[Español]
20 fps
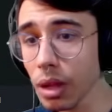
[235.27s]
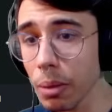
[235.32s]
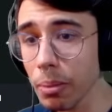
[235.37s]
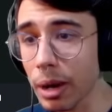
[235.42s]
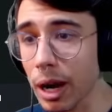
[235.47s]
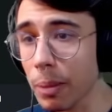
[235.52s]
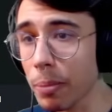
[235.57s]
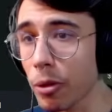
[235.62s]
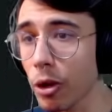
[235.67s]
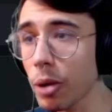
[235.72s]

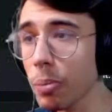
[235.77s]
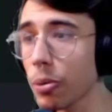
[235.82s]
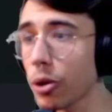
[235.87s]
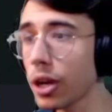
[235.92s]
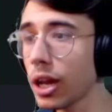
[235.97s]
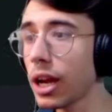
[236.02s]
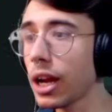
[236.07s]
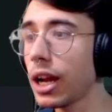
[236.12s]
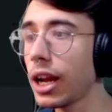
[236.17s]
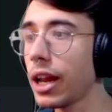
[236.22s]
Para poder
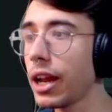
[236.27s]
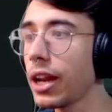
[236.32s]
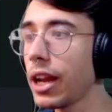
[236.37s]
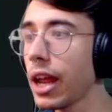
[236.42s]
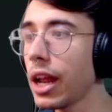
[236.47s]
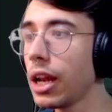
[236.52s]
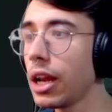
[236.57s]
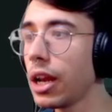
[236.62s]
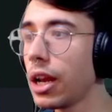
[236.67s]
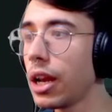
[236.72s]
poner el
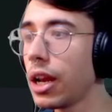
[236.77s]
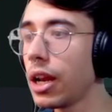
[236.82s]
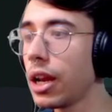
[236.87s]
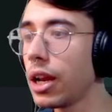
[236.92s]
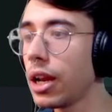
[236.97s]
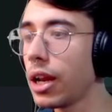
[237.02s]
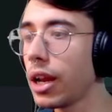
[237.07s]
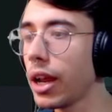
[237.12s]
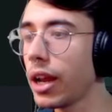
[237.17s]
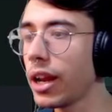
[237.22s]

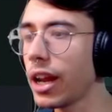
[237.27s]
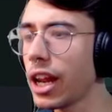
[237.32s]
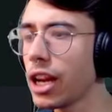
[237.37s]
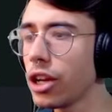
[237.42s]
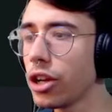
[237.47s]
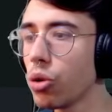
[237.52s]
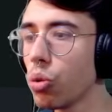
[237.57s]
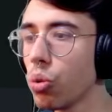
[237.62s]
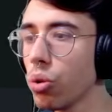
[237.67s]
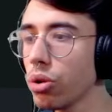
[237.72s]
Snail.
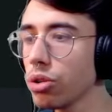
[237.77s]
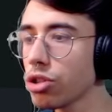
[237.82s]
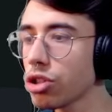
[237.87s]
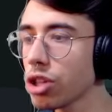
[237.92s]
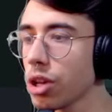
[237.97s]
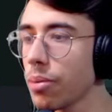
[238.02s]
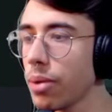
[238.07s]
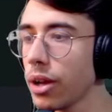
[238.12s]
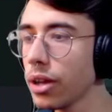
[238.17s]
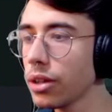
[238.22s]
Snail Goo, ¿se
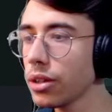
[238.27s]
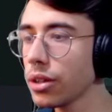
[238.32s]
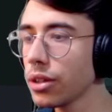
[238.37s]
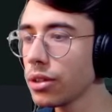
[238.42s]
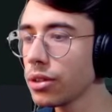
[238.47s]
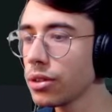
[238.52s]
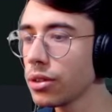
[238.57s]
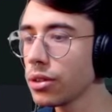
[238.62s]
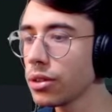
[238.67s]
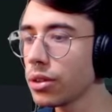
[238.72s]
llama?
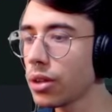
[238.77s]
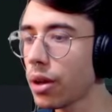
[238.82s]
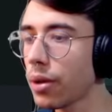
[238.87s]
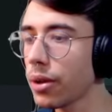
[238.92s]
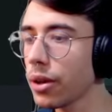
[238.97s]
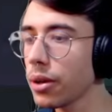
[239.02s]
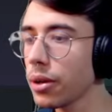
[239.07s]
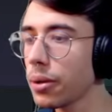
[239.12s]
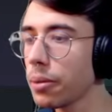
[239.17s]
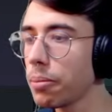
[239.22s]
A
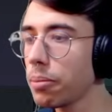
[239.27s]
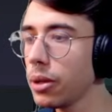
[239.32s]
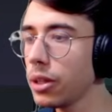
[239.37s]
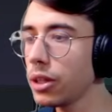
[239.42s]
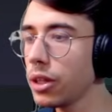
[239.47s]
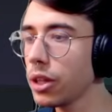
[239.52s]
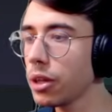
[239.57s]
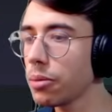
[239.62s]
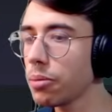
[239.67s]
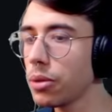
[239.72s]
ver,
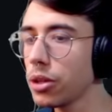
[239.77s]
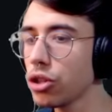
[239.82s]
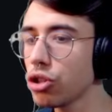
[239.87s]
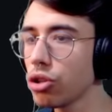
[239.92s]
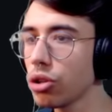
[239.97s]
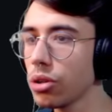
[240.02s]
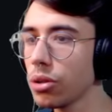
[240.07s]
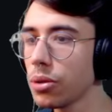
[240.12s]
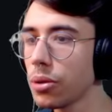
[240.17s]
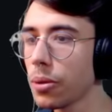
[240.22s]
Mystic,
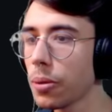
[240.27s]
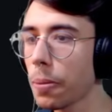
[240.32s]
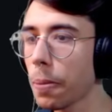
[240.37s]
bicho.